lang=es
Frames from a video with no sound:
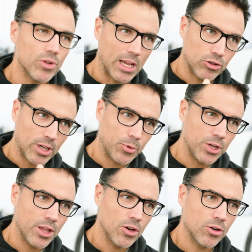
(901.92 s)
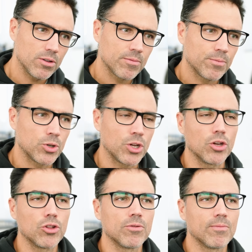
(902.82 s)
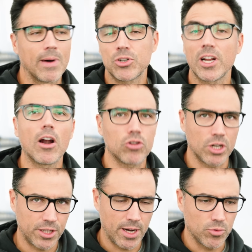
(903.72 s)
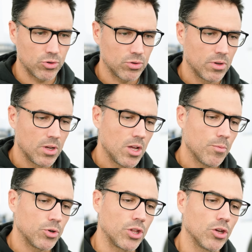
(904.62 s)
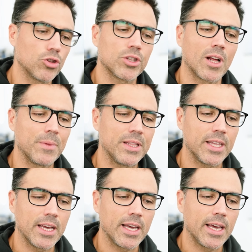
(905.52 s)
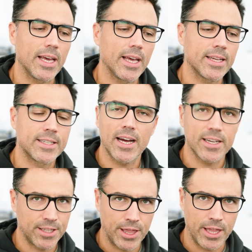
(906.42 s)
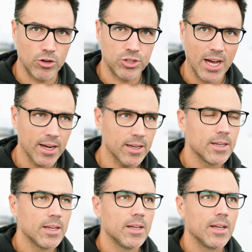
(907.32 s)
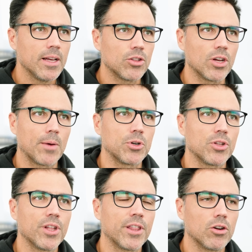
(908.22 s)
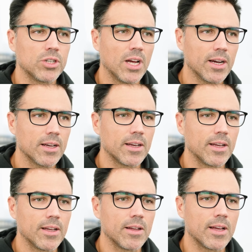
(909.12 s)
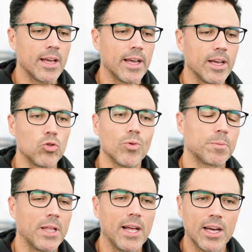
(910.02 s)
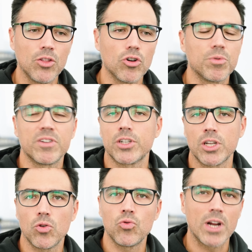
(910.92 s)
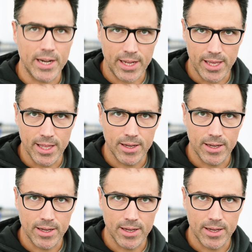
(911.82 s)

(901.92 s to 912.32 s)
la otra posición, posición, vamos a ir a los extremos. Posición totalmente cero sag. Entonces, la posición de cero sag, eh, tú vas pedaleando como si fuese una rígida,